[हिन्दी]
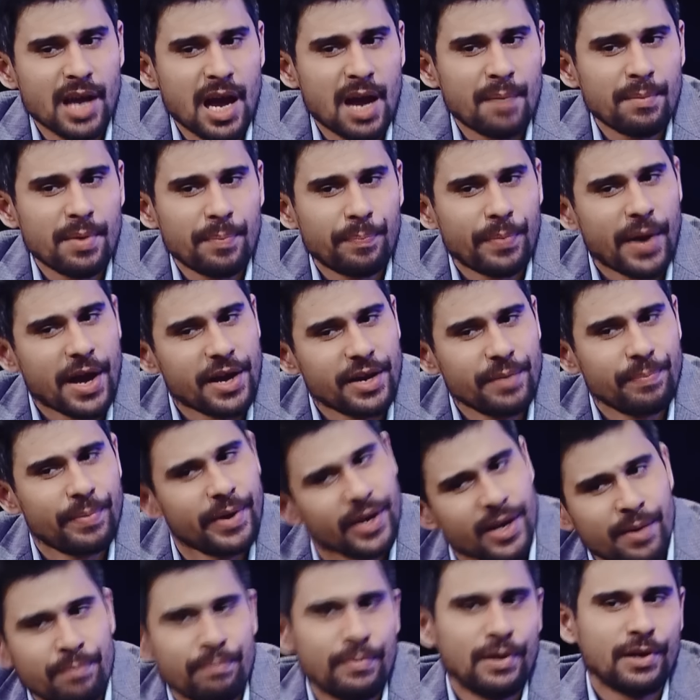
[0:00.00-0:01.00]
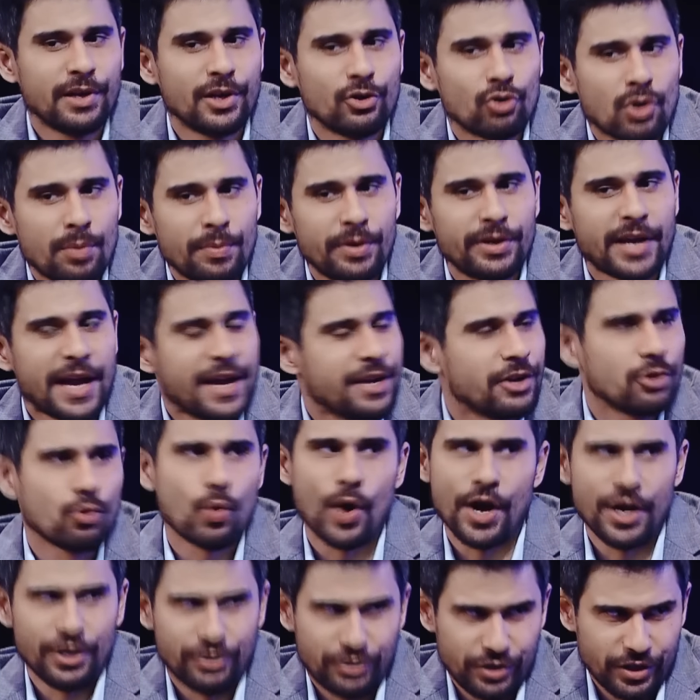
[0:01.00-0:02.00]
क्या हमें प्यारी बेगम मिल गई तो हमें डाइन की
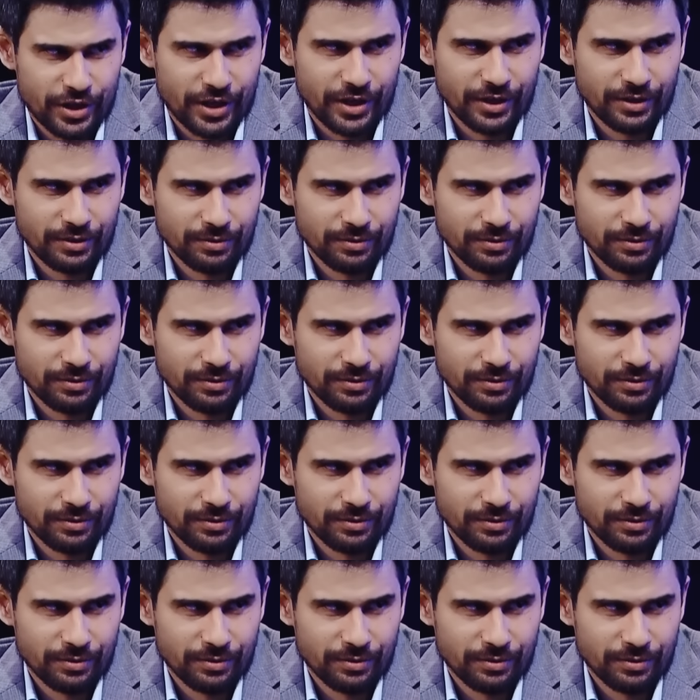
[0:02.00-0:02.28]
ख्वाहिश नहीं रही